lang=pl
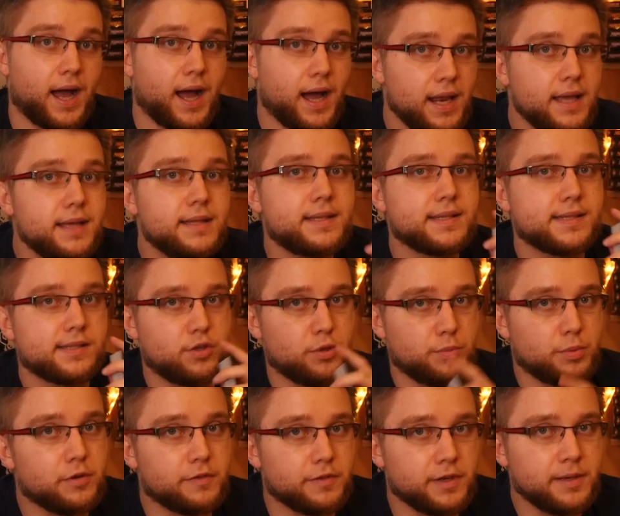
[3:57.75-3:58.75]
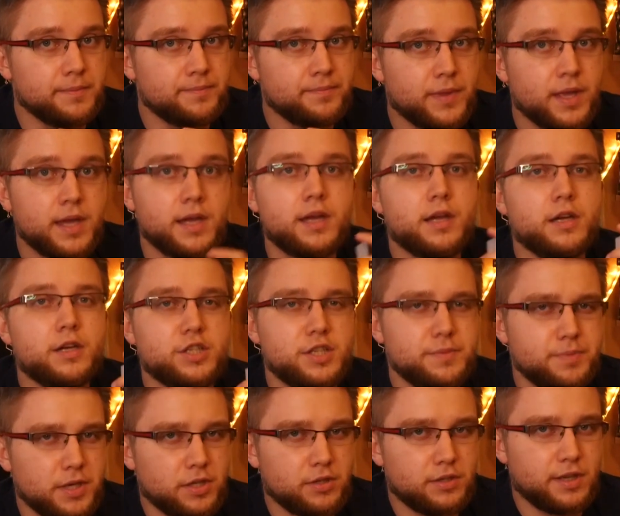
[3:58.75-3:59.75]
ale i desktopowej,
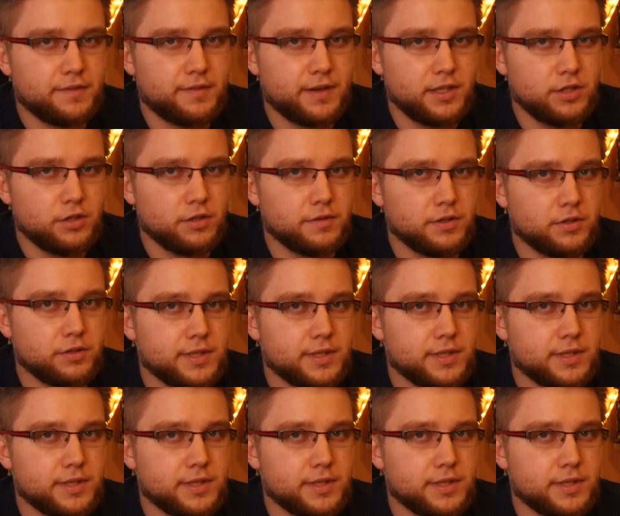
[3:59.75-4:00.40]
szybkie dodawanie nowych